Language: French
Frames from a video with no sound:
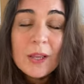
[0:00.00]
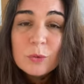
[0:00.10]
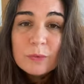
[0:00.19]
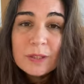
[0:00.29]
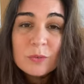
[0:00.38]

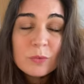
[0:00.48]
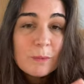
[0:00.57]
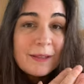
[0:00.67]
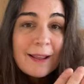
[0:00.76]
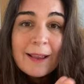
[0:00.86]
Tout est
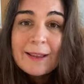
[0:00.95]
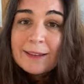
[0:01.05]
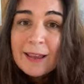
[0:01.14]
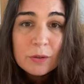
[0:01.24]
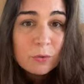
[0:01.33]
une médaille et
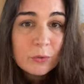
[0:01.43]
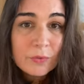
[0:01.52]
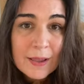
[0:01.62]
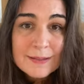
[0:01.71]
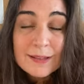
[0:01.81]
il y a deux
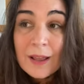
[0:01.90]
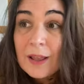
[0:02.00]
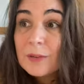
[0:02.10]
faces.